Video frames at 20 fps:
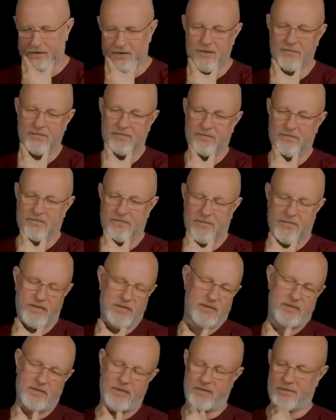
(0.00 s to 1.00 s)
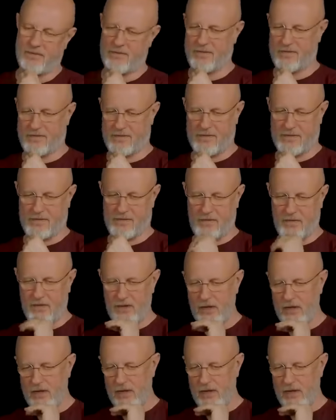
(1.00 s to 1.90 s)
Я честно не знаю.